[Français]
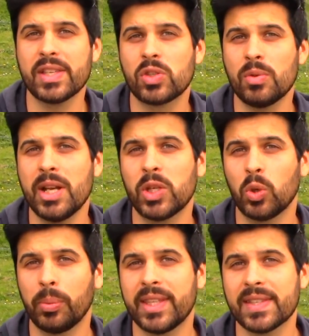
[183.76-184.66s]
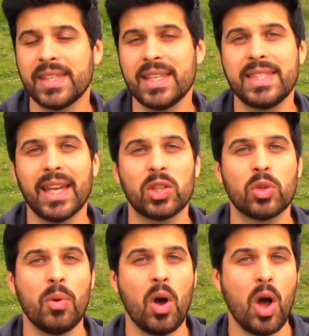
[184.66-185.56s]
et semer les cucurbitacées
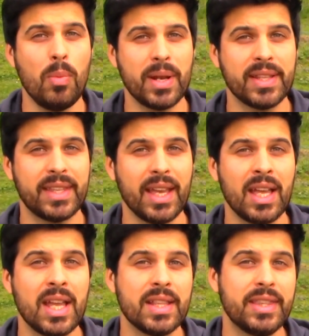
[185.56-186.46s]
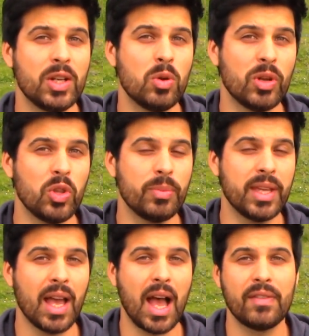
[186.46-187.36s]
directement en pleine terre dès le mois de mai,